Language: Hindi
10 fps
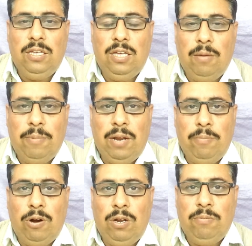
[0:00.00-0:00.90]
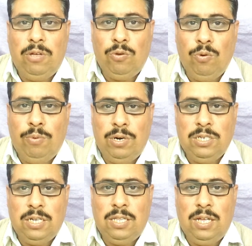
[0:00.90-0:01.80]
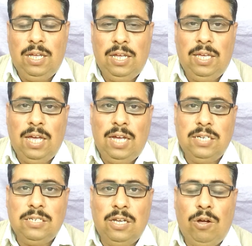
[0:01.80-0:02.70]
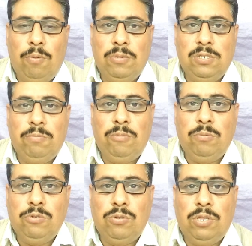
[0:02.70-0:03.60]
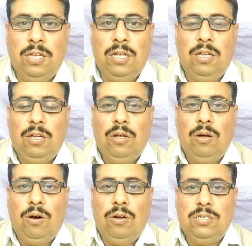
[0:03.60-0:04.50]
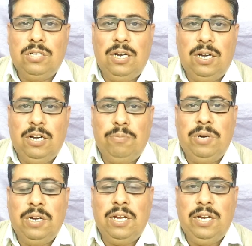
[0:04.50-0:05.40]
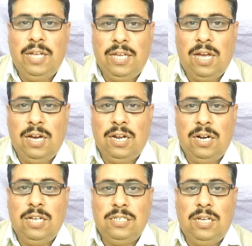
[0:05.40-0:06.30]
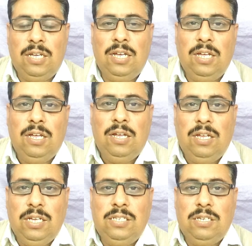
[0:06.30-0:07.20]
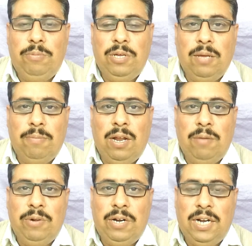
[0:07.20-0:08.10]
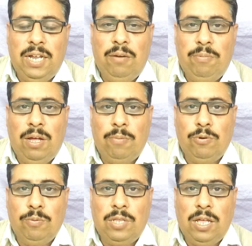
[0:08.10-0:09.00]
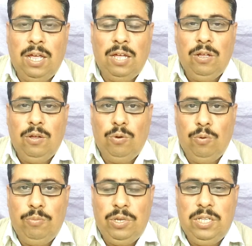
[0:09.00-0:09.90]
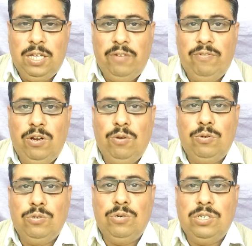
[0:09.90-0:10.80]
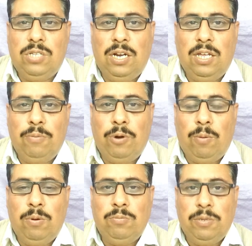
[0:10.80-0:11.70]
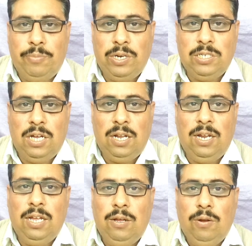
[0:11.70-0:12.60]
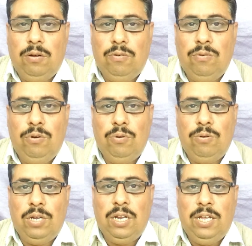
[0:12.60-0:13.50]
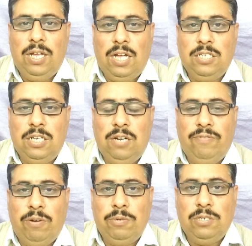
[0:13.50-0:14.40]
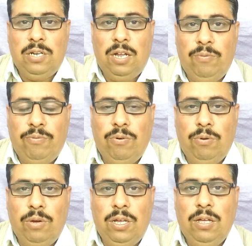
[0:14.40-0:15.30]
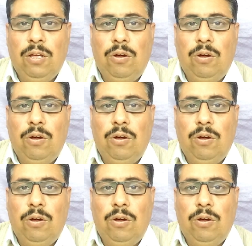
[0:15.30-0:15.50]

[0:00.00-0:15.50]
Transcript: ये हमारी बॉडी में क्यों बढ़ जाता है क्या इसके कॉमन सिम्टम्स होते हैं और इसके ट्रीटमेंट के लिए क्या करना चाहिए इन सभी के बारे में डिटेल में आपको बताया उम्मीद है वे लोग जो इस तरह की प्रॉब्लम से परेशान हैं उन लोगों के लिए आज की इन्फॉर्मेशन हेल्पफुल होगी